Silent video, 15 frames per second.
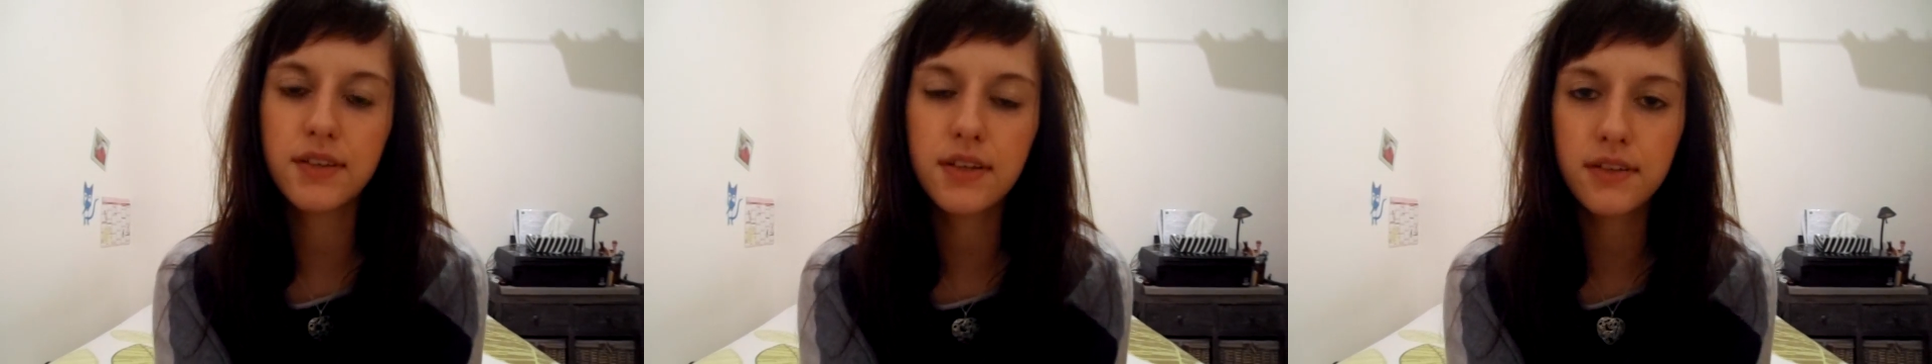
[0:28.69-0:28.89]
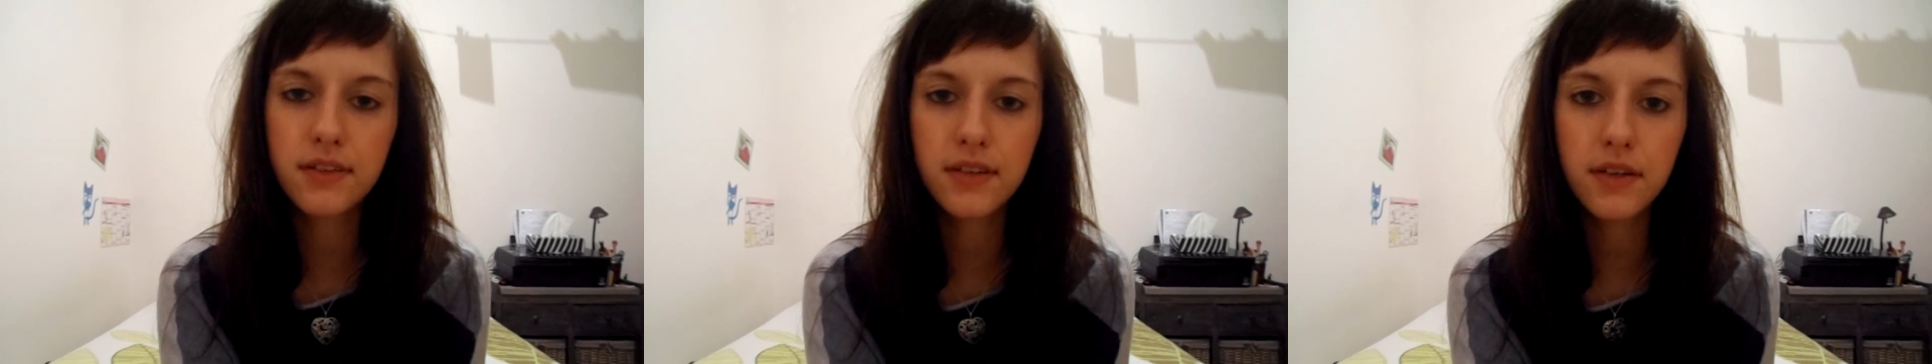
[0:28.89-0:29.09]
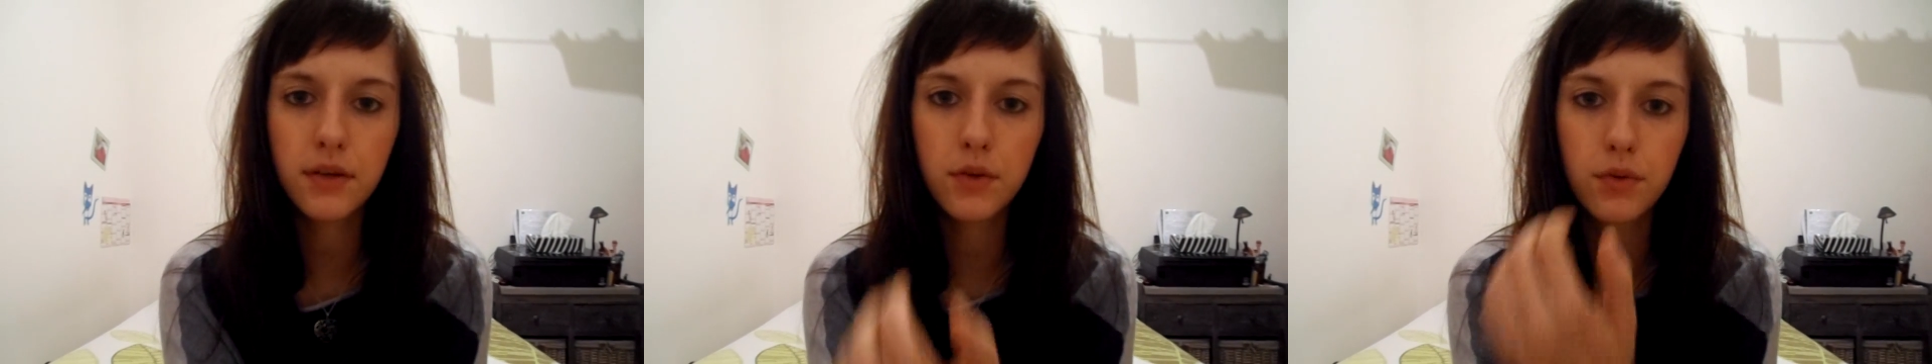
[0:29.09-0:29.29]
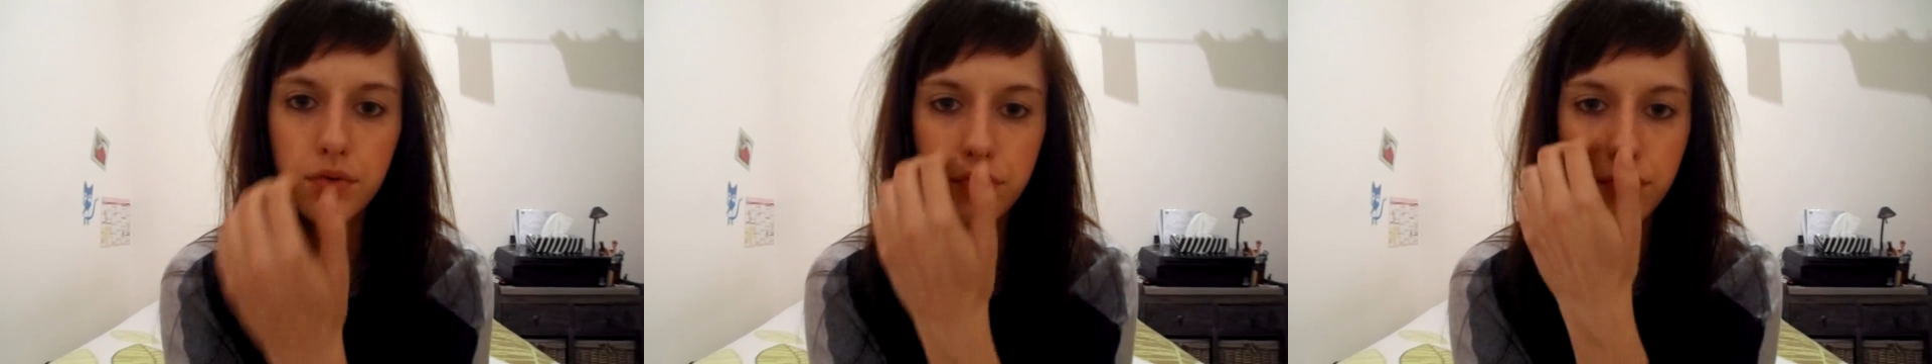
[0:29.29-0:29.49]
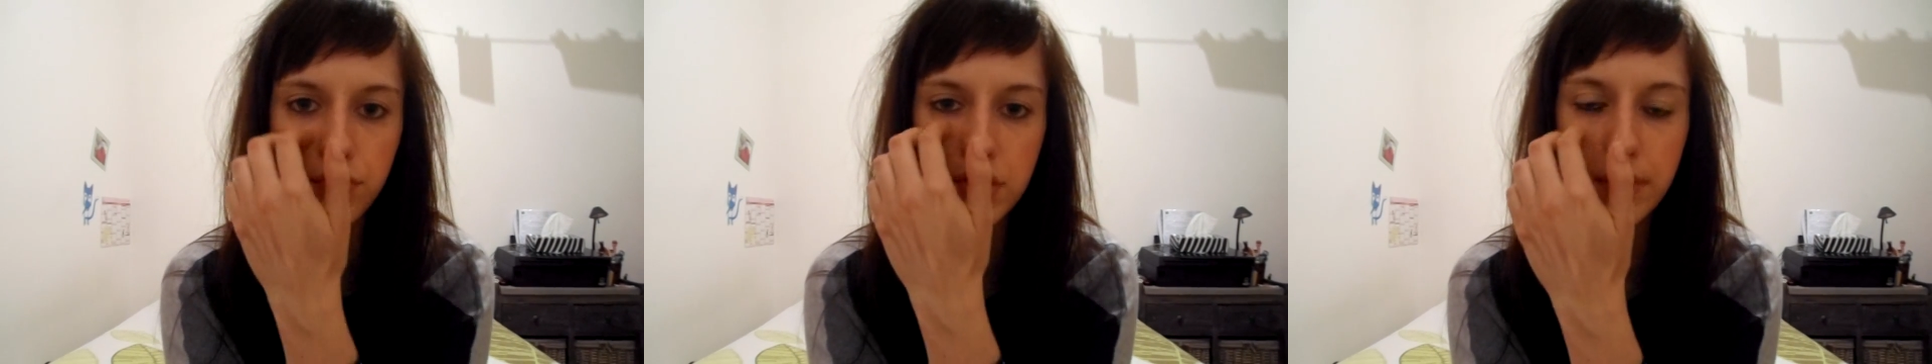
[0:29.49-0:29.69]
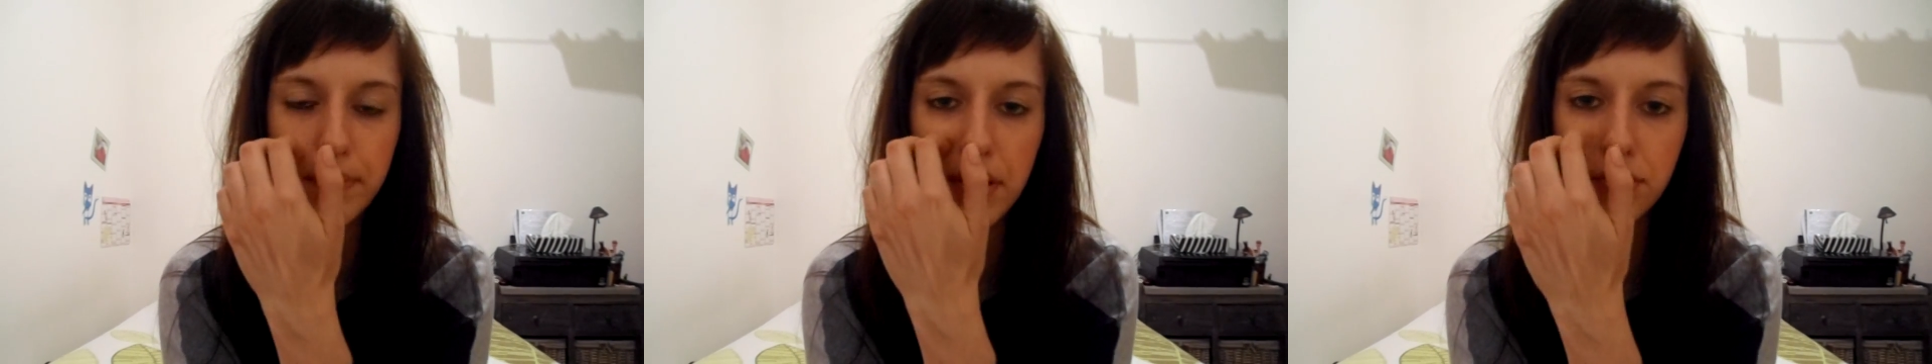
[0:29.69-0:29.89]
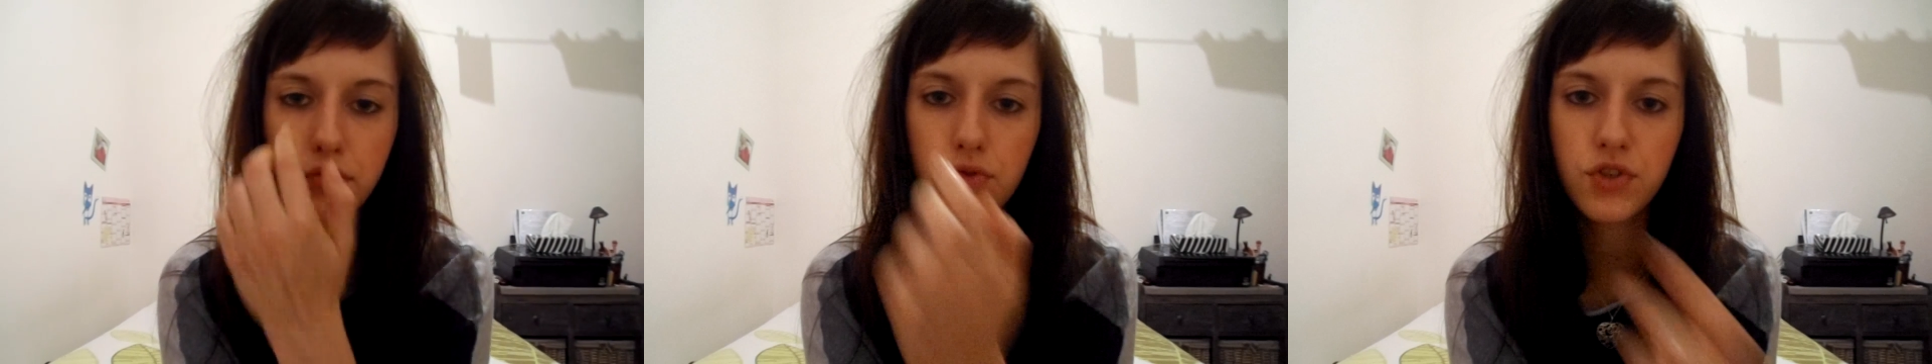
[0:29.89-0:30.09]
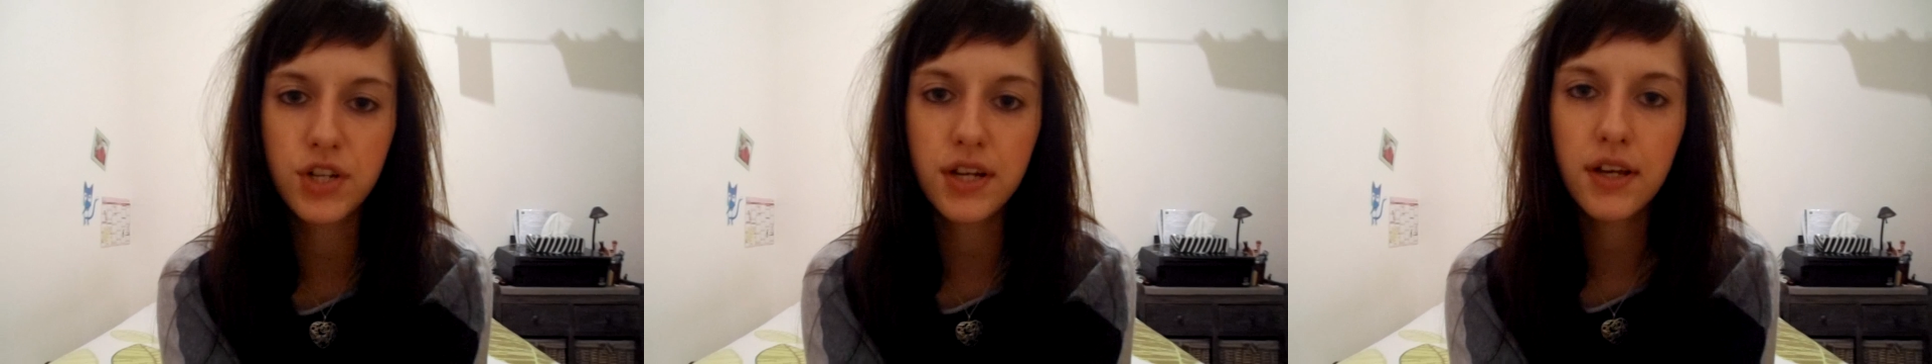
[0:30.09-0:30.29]
traiter euh, sujet par
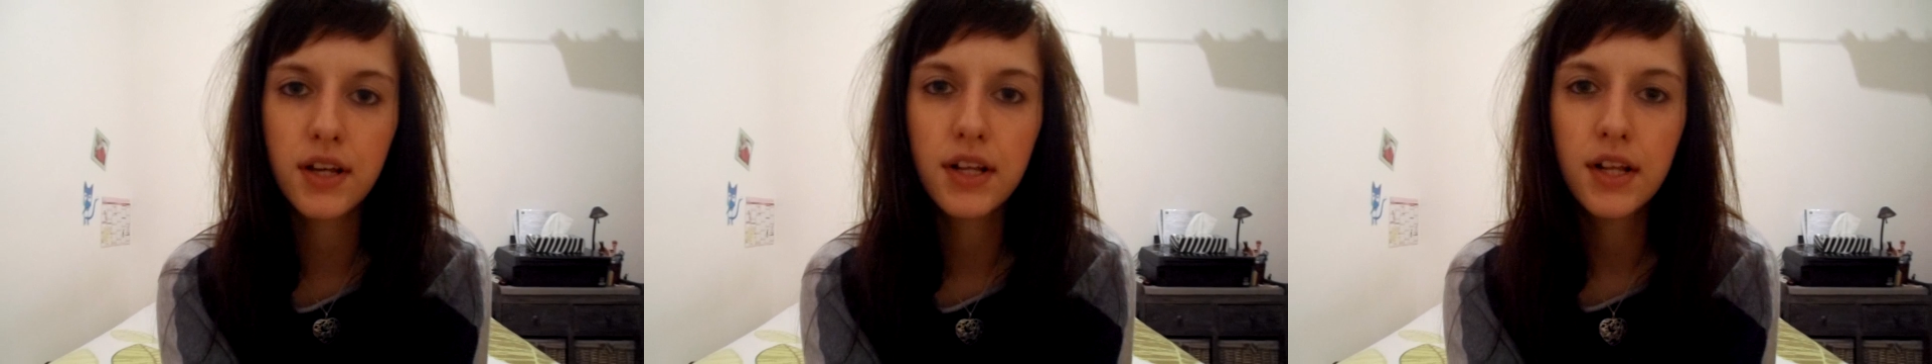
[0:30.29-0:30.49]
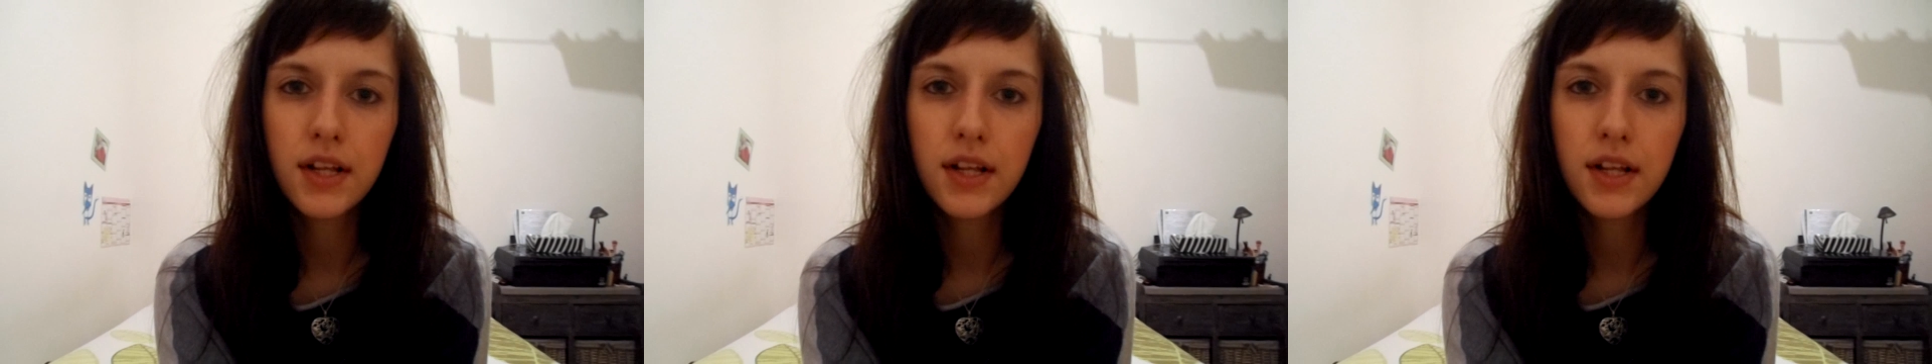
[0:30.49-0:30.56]
sujet.